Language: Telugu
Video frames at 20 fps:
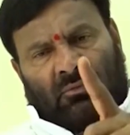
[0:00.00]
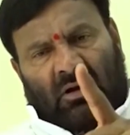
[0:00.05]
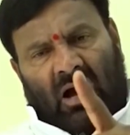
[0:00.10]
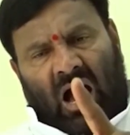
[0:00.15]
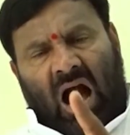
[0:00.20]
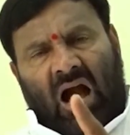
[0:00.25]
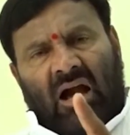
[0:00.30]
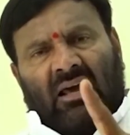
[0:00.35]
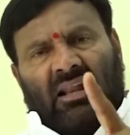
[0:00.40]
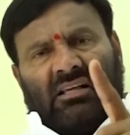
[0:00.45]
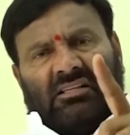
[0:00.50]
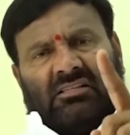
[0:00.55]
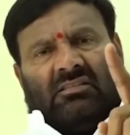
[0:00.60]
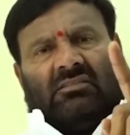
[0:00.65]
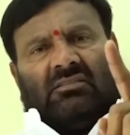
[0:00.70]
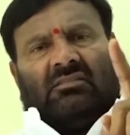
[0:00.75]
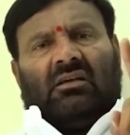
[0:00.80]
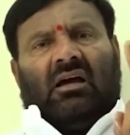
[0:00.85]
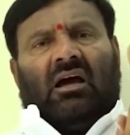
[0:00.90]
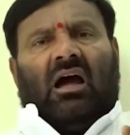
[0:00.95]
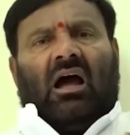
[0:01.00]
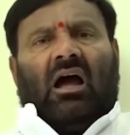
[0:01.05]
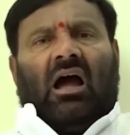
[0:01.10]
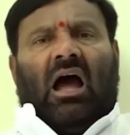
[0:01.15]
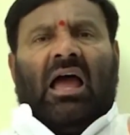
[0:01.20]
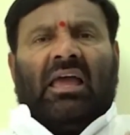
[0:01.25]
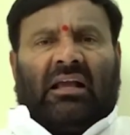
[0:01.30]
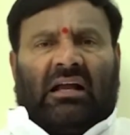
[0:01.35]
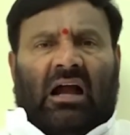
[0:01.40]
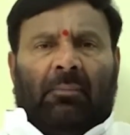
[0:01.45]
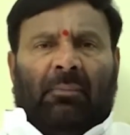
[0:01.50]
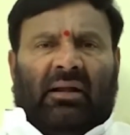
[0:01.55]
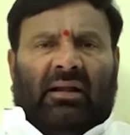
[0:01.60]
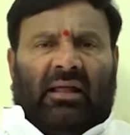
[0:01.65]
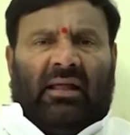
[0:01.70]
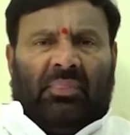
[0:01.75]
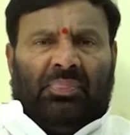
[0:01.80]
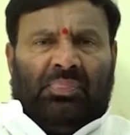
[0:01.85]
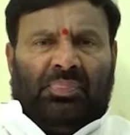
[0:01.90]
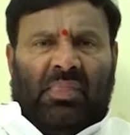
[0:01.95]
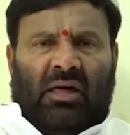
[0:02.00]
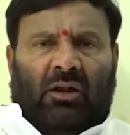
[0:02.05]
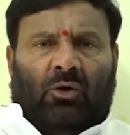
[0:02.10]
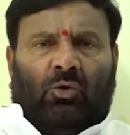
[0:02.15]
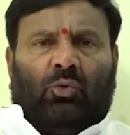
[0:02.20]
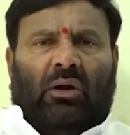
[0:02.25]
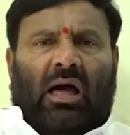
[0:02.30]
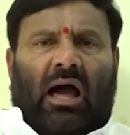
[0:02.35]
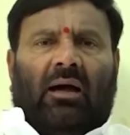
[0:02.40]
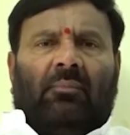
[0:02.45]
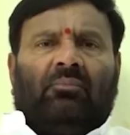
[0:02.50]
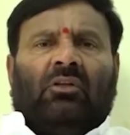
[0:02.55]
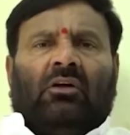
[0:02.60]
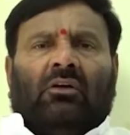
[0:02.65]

కాంగ్రెస్ హైకమాండ్ అందరూ కూడా